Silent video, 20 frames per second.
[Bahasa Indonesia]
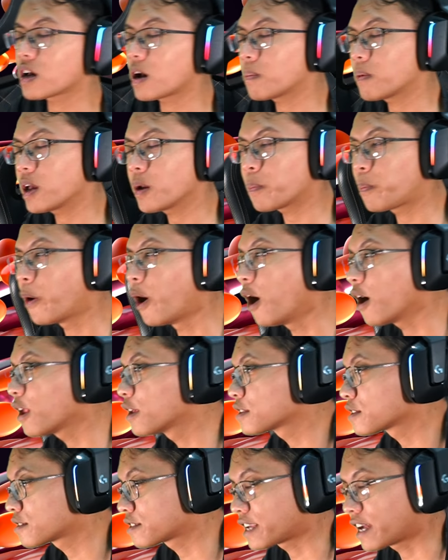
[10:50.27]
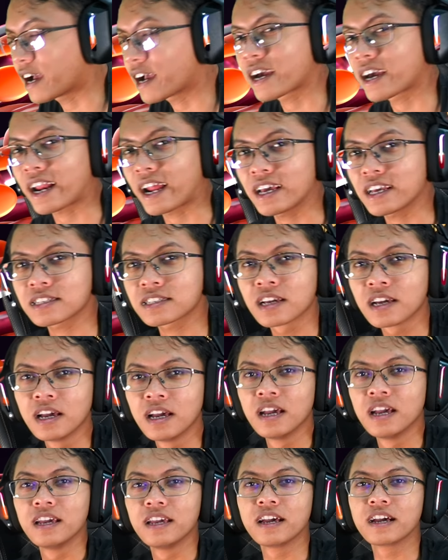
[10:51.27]
sampai pos sudah crash
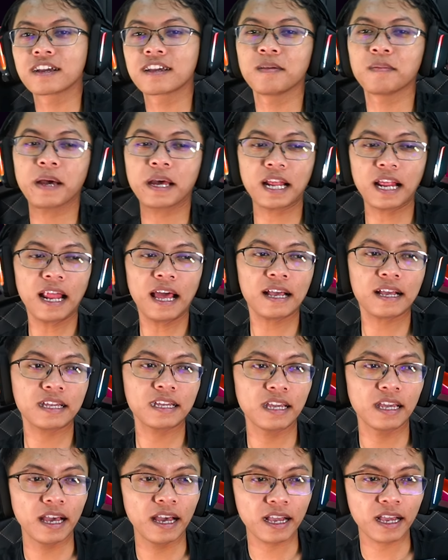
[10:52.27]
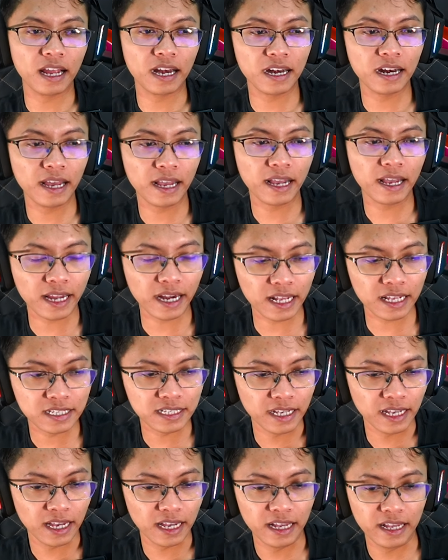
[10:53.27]
ya gimana lagi ya karena
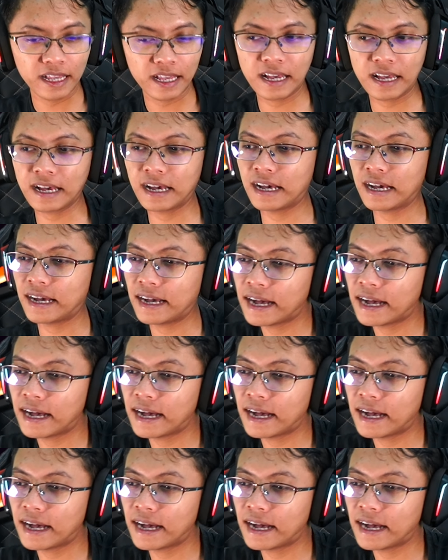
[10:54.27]
crash ya ya